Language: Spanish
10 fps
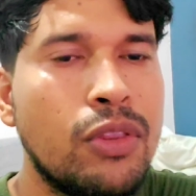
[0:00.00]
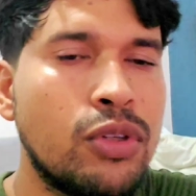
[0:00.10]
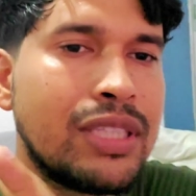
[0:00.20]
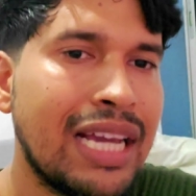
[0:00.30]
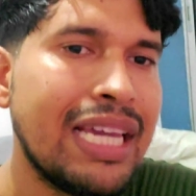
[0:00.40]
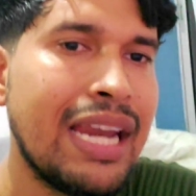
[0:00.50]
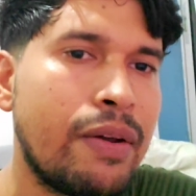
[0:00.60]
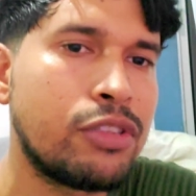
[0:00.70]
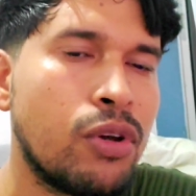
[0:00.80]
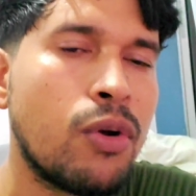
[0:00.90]
cuando están en la
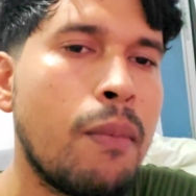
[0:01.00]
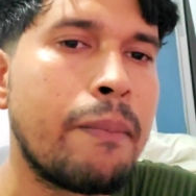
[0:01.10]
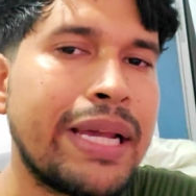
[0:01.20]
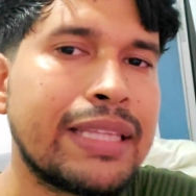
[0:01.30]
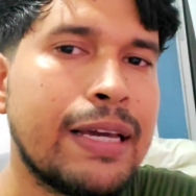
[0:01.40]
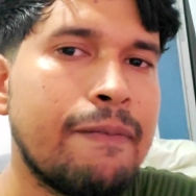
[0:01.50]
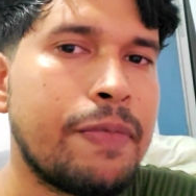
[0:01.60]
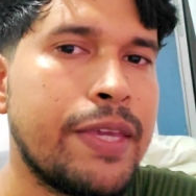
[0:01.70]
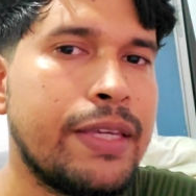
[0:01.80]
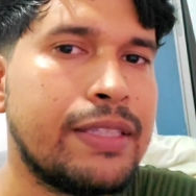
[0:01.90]
versión completa
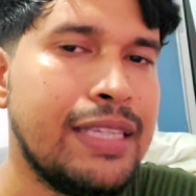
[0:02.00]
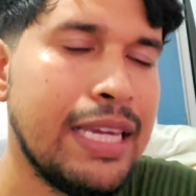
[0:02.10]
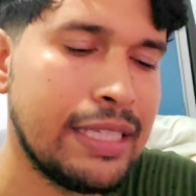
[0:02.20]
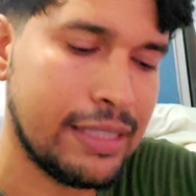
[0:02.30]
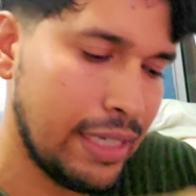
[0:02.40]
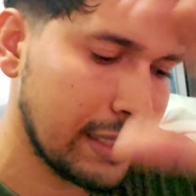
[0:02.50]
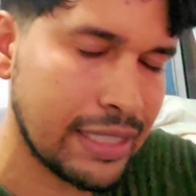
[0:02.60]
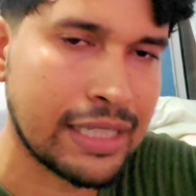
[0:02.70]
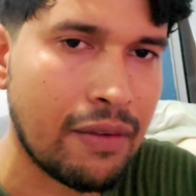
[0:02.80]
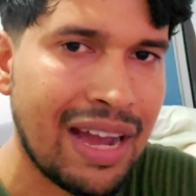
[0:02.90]
sí, sí que
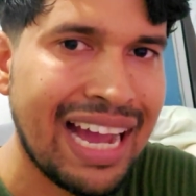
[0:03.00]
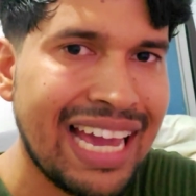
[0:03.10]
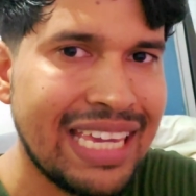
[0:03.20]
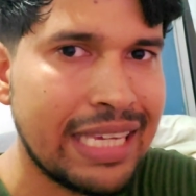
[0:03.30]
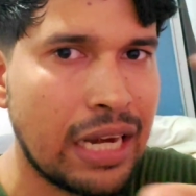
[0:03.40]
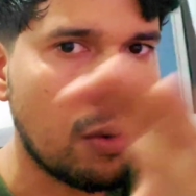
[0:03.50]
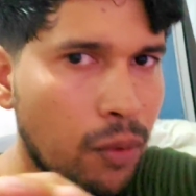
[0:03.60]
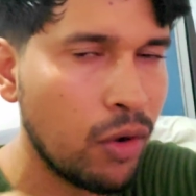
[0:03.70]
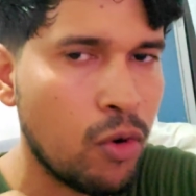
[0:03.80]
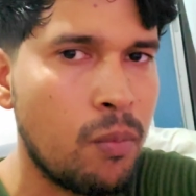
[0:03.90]
se trabaja en el
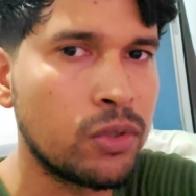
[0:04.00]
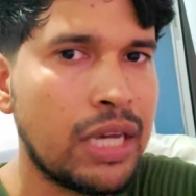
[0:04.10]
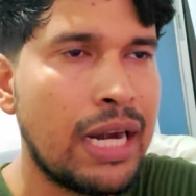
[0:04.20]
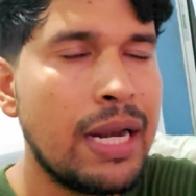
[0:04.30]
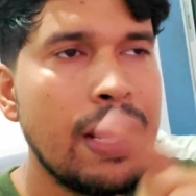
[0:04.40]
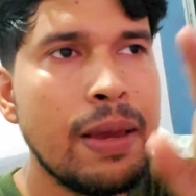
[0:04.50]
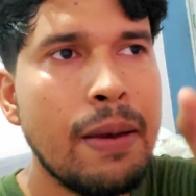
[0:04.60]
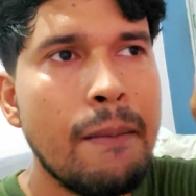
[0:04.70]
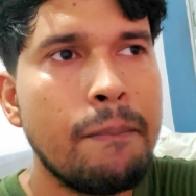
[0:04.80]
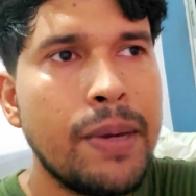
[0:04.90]
juego como tal.
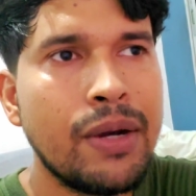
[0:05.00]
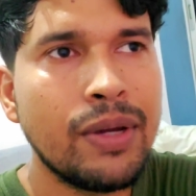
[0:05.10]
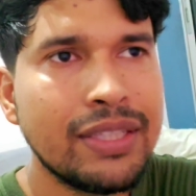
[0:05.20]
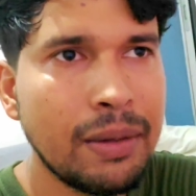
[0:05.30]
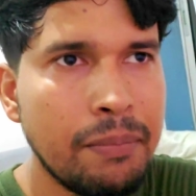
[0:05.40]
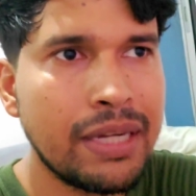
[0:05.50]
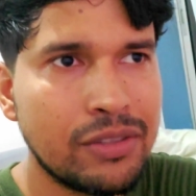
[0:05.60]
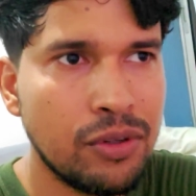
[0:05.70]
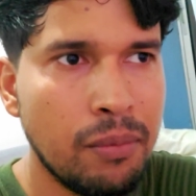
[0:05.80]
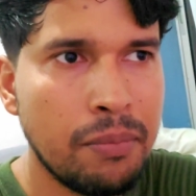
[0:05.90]
Pero esta
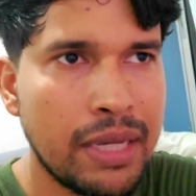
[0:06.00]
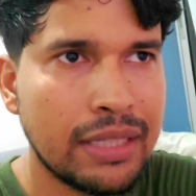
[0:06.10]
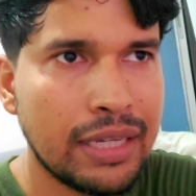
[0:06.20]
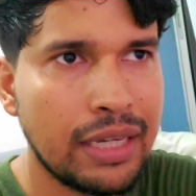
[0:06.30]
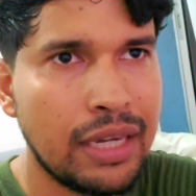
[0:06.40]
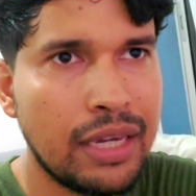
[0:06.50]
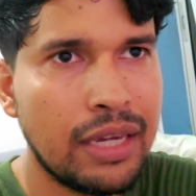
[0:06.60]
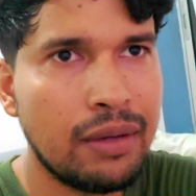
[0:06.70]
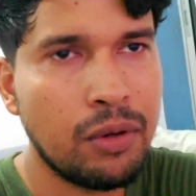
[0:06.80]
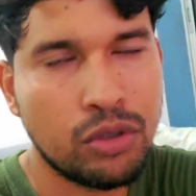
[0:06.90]
versión beta
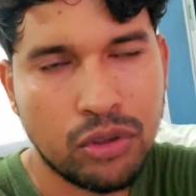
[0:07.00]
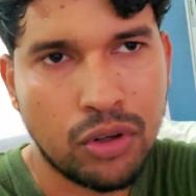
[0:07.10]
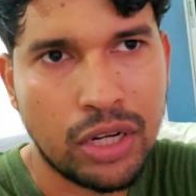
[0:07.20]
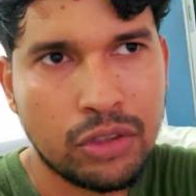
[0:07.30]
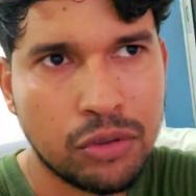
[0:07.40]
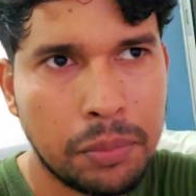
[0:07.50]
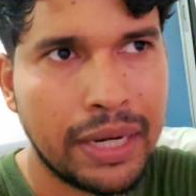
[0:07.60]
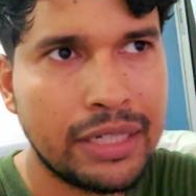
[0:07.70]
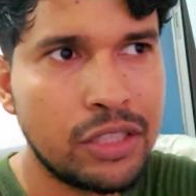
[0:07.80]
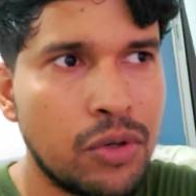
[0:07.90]
que, bueno, todos los créditos son
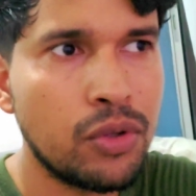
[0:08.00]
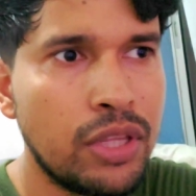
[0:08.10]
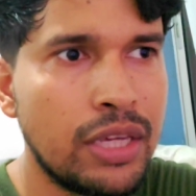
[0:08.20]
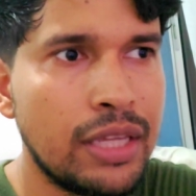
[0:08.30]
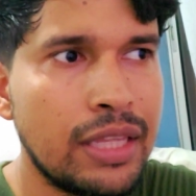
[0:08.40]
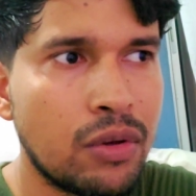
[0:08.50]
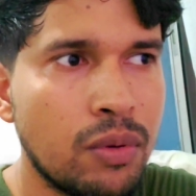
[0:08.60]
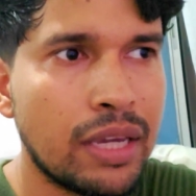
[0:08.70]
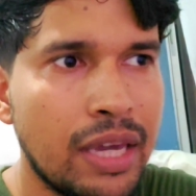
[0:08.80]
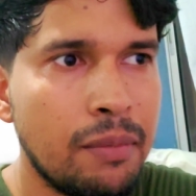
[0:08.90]
para el chico de, de
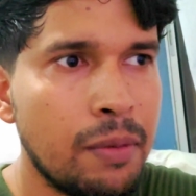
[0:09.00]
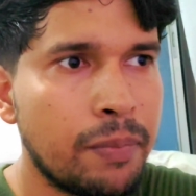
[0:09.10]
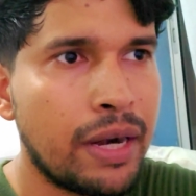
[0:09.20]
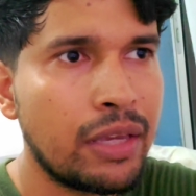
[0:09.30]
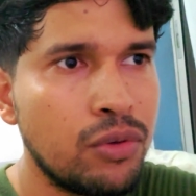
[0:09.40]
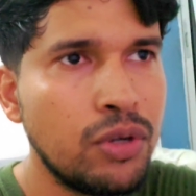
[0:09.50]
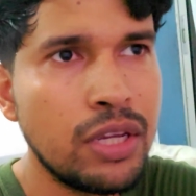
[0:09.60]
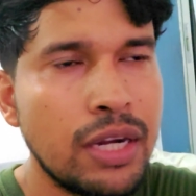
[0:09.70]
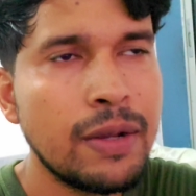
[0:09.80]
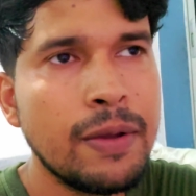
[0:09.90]
Cuban Gamer, para
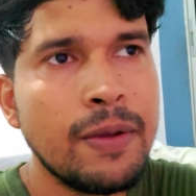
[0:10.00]
Junior